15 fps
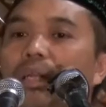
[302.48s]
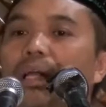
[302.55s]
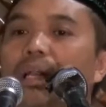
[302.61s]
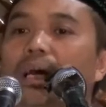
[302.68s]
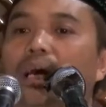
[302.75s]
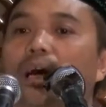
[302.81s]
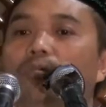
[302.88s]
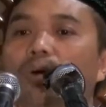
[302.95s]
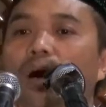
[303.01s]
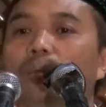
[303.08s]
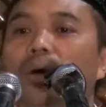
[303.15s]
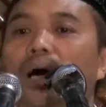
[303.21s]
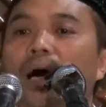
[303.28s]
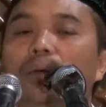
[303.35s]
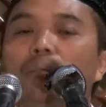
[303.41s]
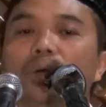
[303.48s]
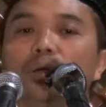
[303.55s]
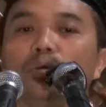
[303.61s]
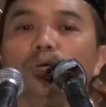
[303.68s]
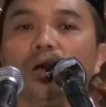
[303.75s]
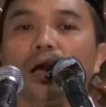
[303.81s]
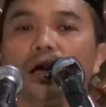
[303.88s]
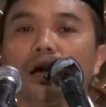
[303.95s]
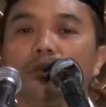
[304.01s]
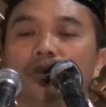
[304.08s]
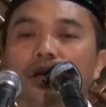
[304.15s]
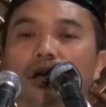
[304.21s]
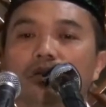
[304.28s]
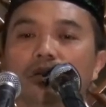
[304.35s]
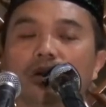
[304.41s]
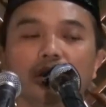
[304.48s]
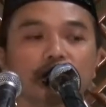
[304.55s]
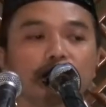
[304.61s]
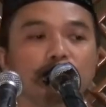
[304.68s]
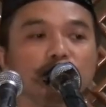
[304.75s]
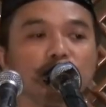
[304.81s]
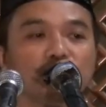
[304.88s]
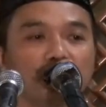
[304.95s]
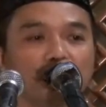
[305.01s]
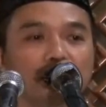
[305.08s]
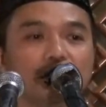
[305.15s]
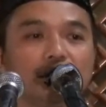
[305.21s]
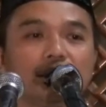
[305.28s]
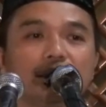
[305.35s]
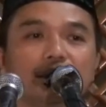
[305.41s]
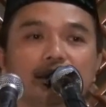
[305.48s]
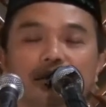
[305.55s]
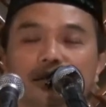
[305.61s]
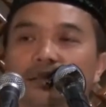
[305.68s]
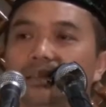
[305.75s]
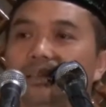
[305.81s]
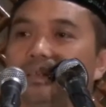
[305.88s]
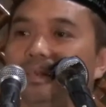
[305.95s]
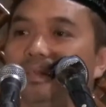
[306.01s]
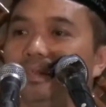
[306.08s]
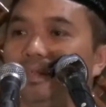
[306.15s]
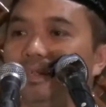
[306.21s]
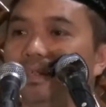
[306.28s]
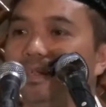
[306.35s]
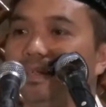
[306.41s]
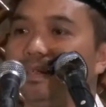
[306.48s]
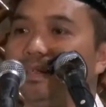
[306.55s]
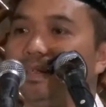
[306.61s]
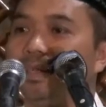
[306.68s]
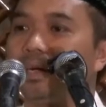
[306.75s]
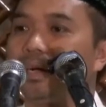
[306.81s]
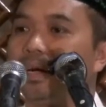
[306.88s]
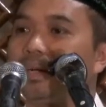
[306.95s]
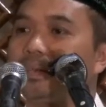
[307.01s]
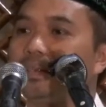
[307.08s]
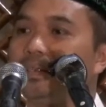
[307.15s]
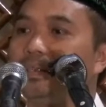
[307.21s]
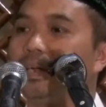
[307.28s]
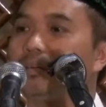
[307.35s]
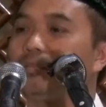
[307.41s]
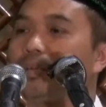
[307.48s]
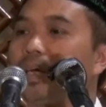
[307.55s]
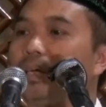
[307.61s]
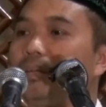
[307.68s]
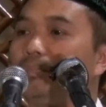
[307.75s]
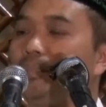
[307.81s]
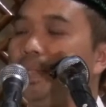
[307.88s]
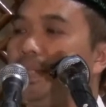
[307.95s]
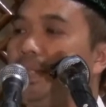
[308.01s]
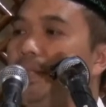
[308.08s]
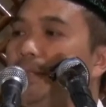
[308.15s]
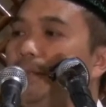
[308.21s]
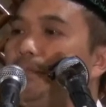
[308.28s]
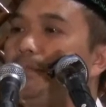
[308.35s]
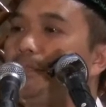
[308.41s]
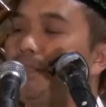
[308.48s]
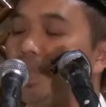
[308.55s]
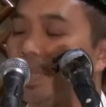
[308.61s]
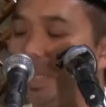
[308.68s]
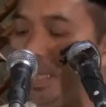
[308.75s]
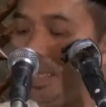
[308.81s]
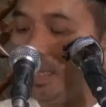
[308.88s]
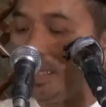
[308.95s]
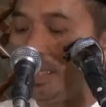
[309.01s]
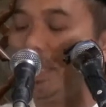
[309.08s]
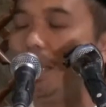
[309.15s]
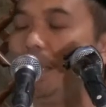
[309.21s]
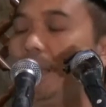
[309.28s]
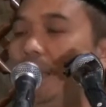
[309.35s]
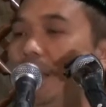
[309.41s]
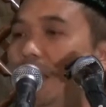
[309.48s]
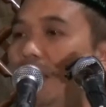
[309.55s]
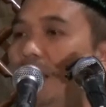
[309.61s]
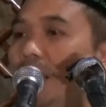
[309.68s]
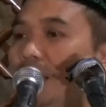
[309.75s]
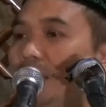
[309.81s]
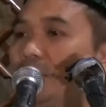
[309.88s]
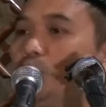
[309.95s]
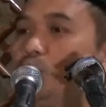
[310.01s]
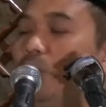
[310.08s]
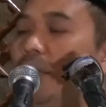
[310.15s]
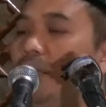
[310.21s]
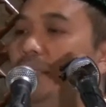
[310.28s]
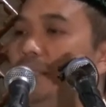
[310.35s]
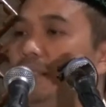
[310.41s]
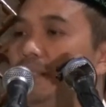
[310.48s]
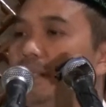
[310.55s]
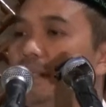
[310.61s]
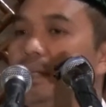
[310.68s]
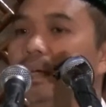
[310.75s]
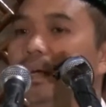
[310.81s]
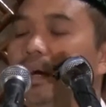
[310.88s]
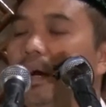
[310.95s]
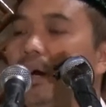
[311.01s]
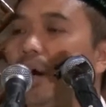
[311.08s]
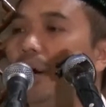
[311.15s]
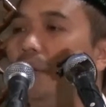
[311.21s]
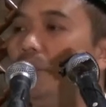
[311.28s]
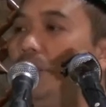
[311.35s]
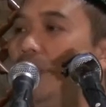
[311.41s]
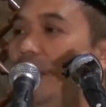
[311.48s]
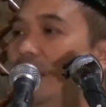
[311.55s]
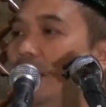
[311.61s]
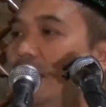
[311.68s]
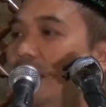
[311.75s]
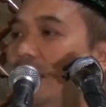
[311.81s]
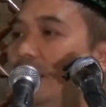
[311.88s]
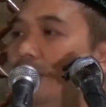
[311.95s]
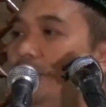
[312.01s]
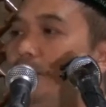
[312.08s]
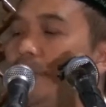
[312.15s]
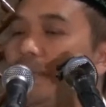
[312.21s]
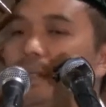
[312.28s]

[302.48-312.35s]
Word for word: laka wa ma amliku laka minallahi min syai'. Ya. Yang artinya kurang lebih illa kecuali qaula per,